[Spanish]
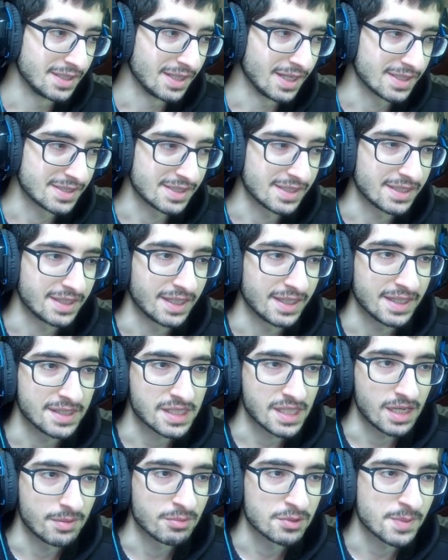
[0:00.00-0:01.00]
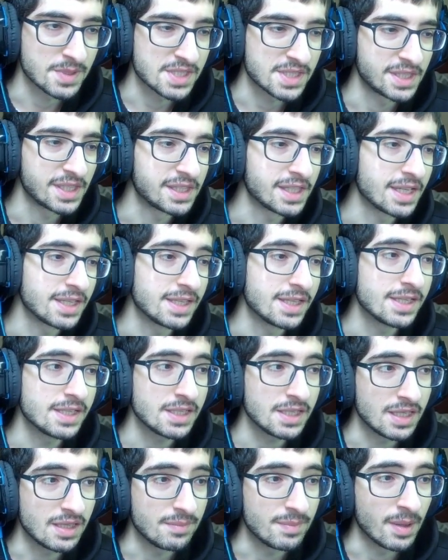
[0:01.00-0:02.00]
Así que ya entraremos más en
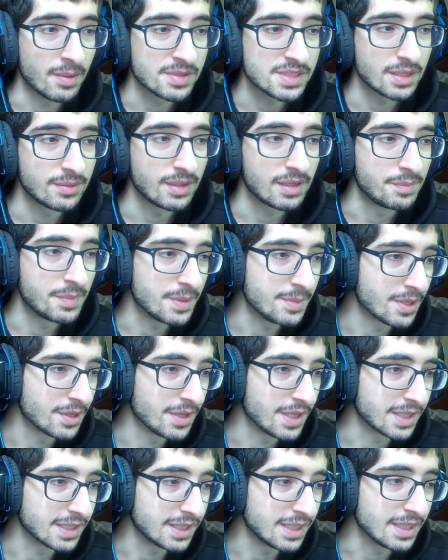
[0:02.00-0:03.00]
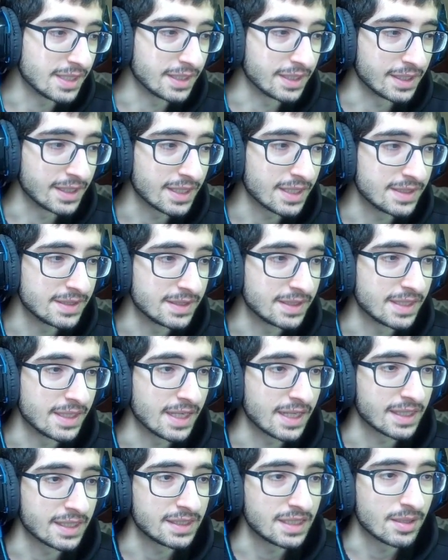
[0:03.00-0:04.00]
detalle y vamos a hablar primero de King, gente.
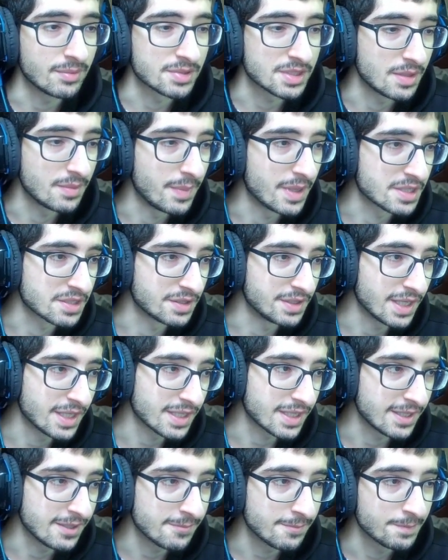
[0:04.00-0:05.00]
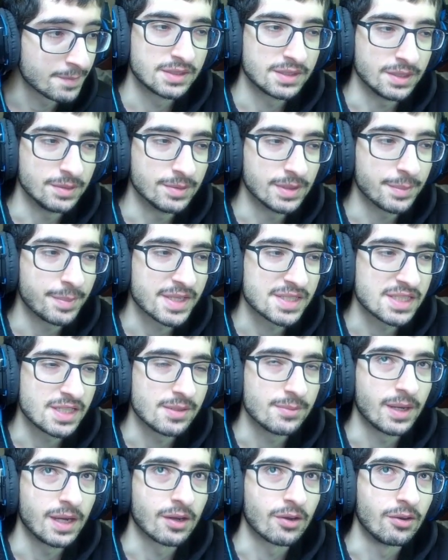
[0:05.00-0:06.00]
Aquí tenemos el personaje. Tiene una
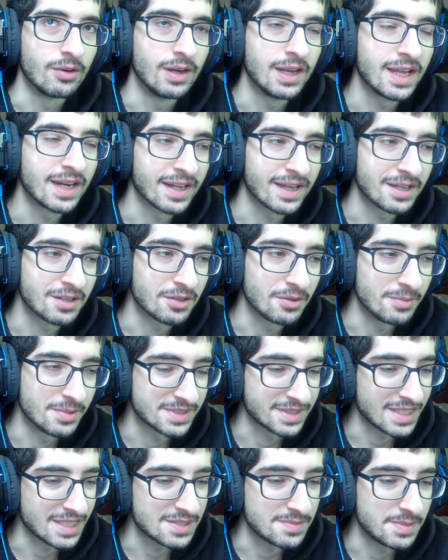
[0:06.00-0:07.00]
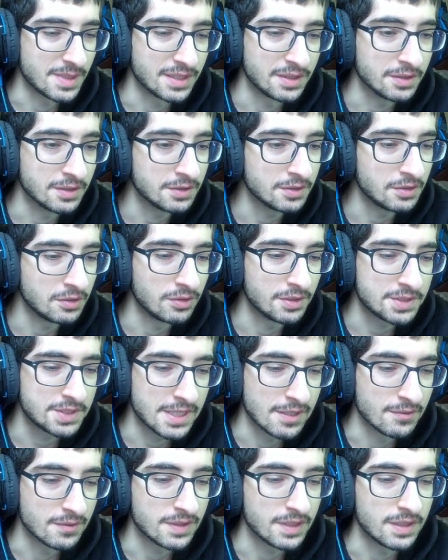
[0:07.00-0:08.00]
pasiva algo larga como estáis viendo, lo he
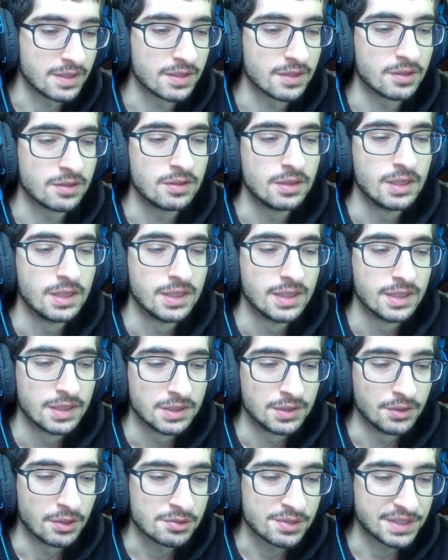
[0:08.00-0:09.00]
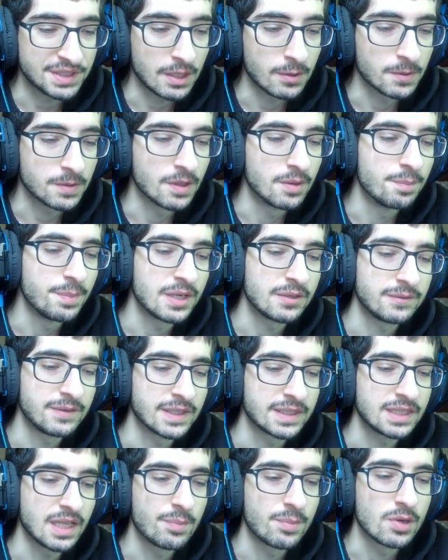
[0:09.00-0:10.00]
traducido no es una traducción
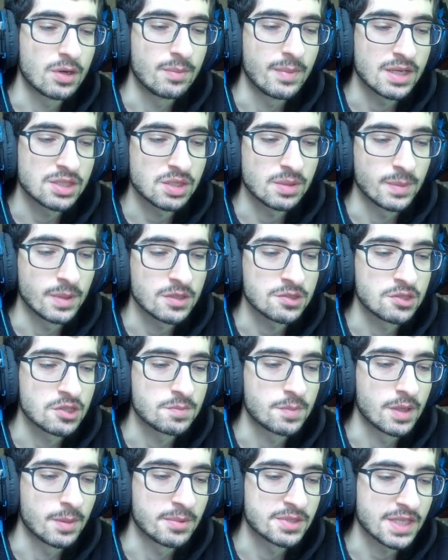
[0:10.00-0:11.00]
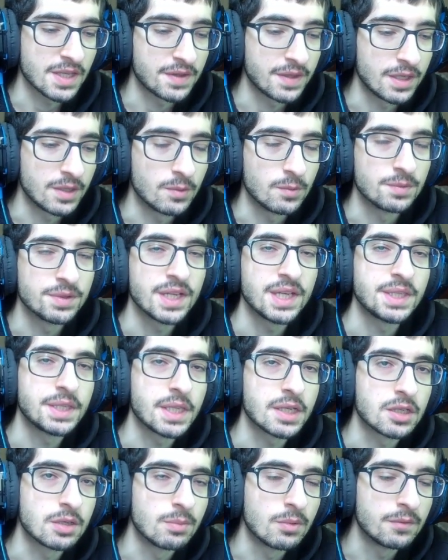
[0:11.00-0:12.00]
perfecta, pero más o menos nos podemos hacer una idea
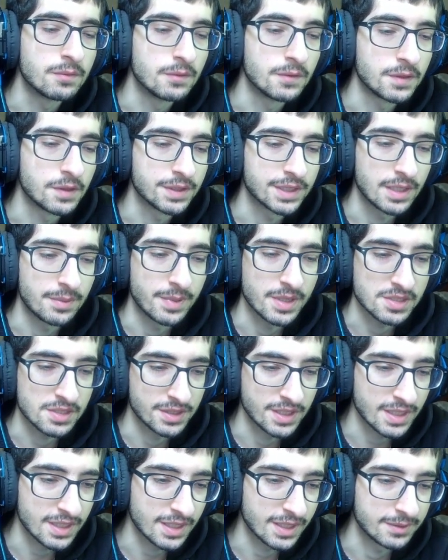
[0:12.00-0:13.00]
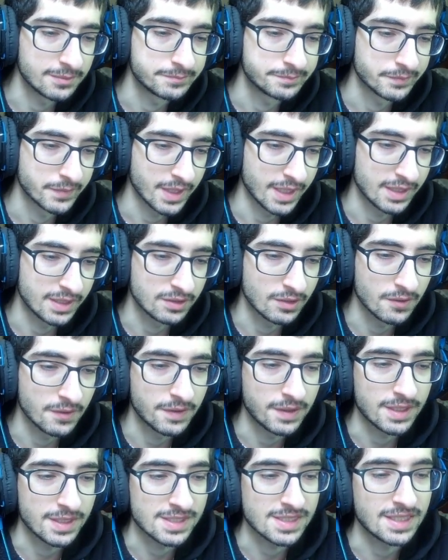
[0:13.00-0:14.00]
de cómo funciona el personaje.
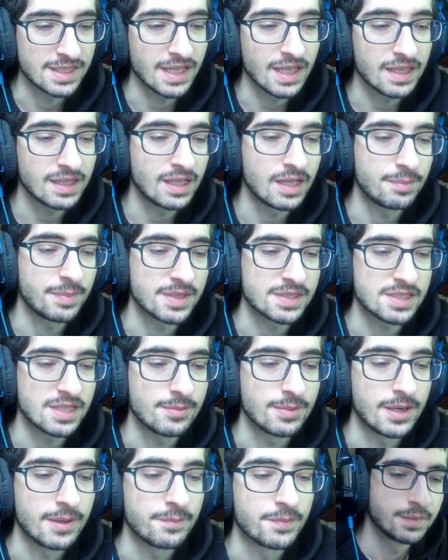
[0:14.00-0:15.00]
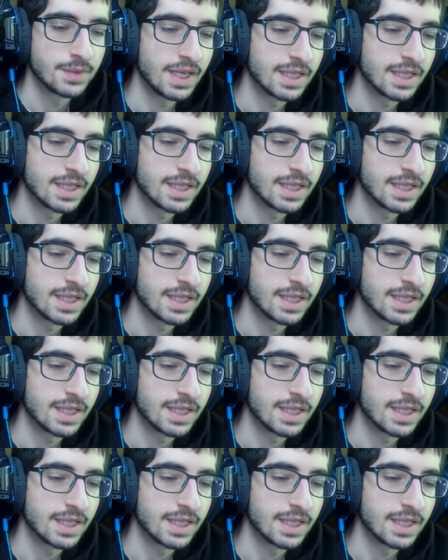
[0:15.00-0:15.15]
Entonces, ¿qué hace la pasiva?